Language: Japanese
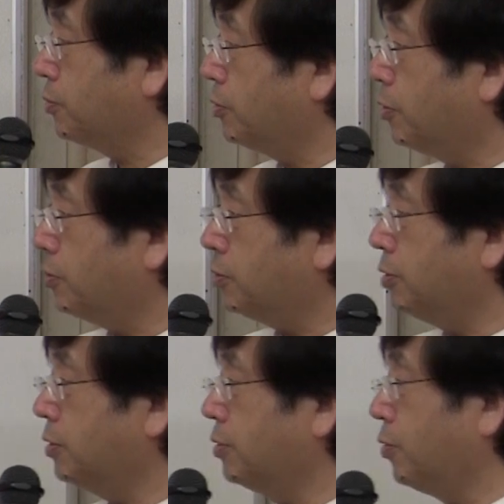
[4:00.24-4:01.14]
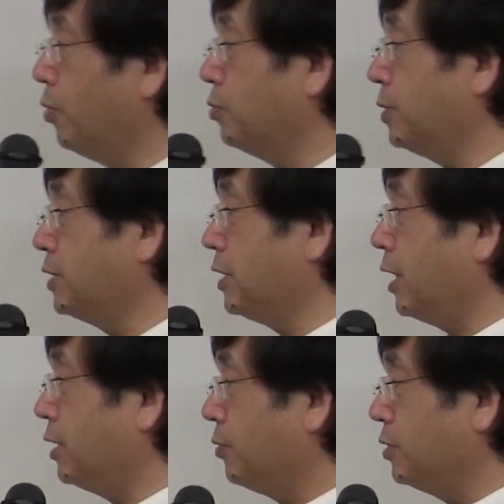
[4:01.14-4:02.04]
この抗不安
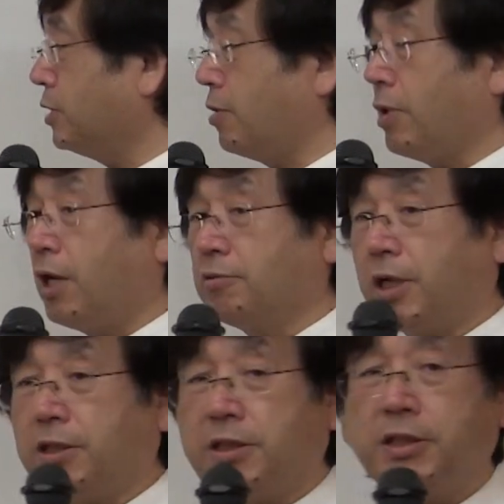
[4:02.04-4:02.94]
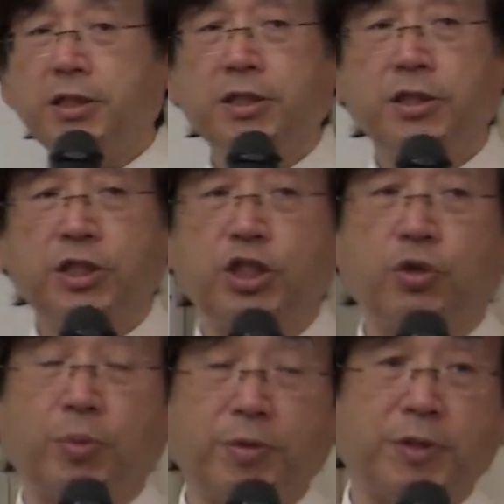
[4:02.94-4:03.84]
剤こちらの方がはるかにいい
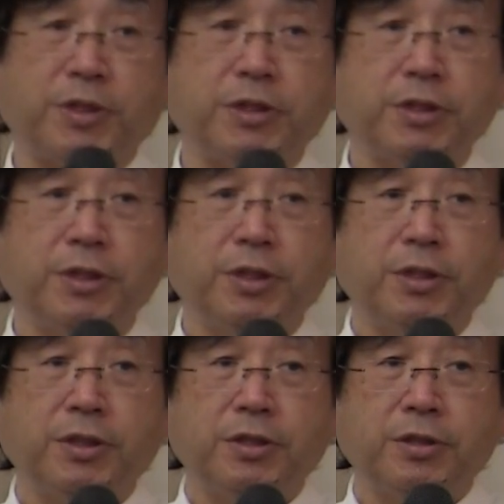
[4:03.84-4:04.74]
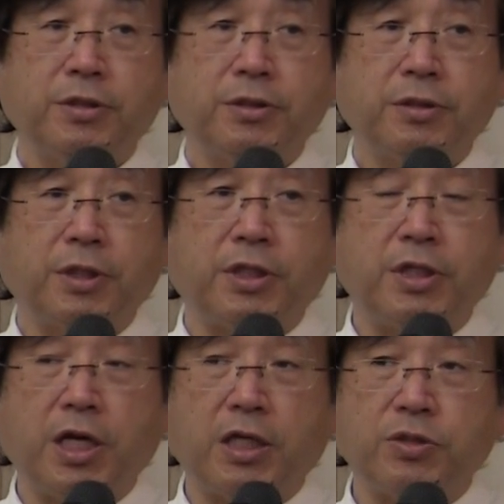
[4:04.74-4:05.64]
と思いますで
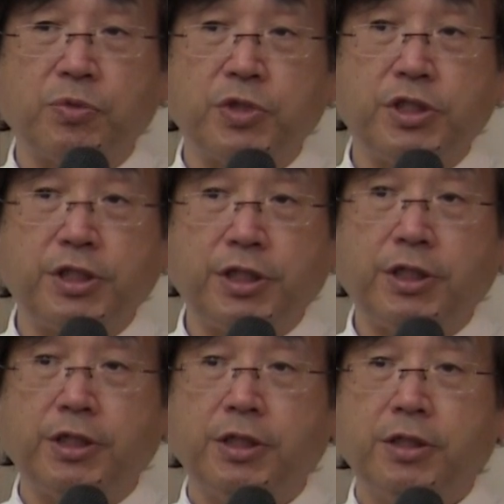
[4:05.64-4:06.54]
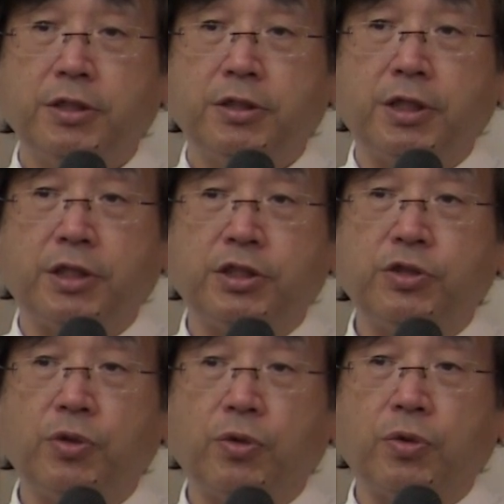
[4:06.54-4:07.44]
切れ味もいいし
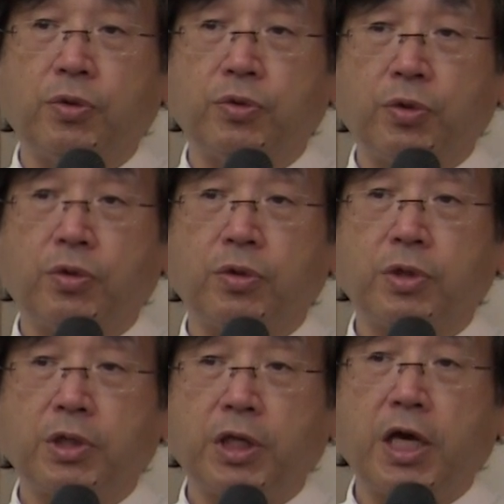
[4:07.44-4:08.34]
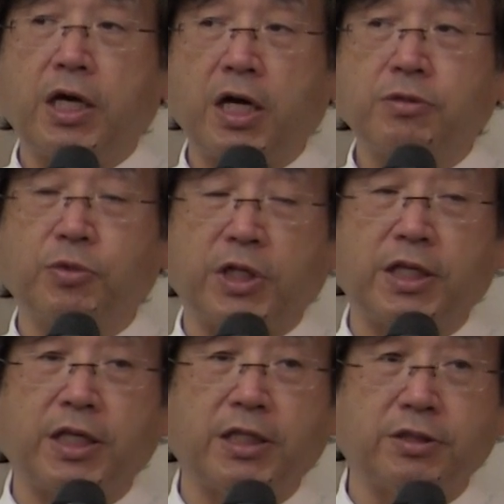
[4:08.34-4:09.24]
治療の計画も
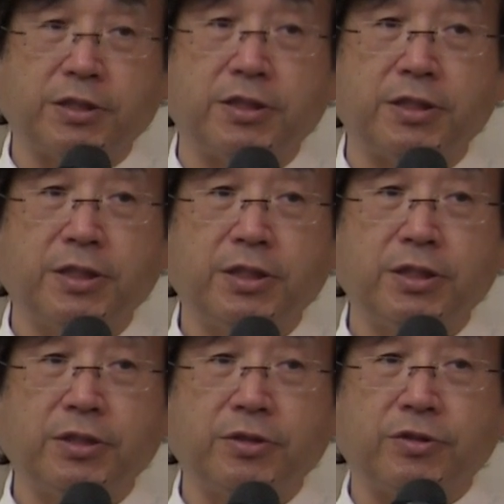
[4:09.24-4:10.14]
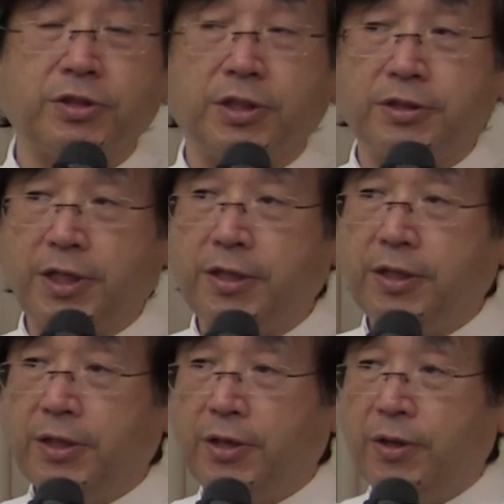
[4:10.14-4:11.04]
立てやすい薬ですね。
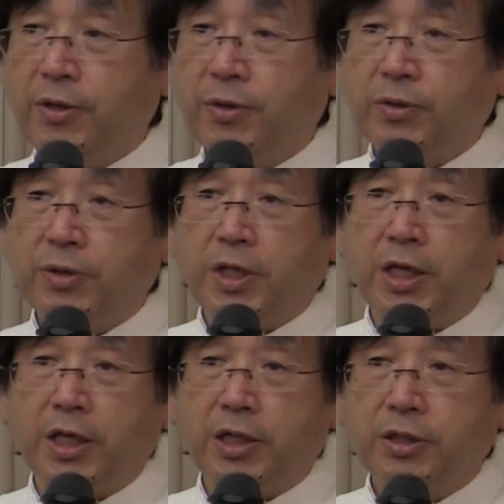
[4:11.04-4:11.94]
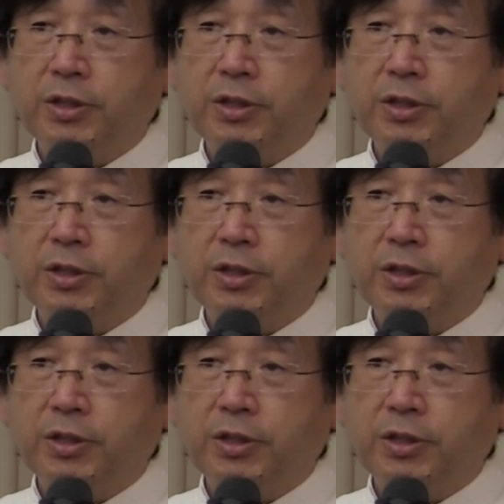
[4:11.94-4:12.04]
で、